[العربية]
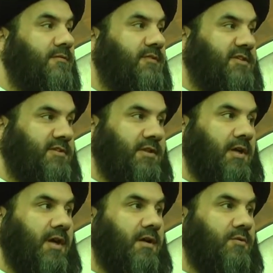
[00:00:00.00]

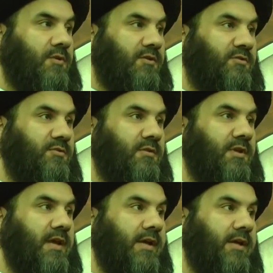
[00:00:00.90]
فاستدعاه رسول
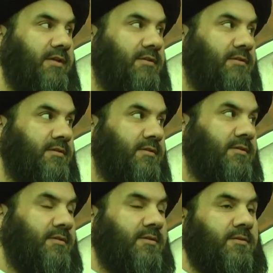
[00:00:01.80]
الله
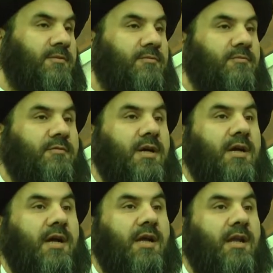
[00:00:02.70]

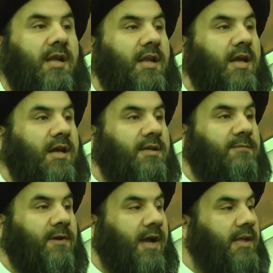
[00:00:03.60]
وقال لقد
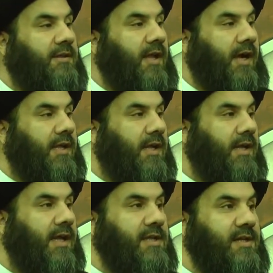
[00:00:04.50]
فعلت على
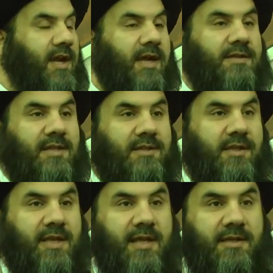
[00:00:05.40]
غير
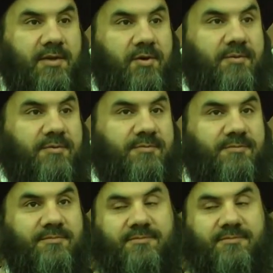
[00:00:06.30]
عادتك اليوم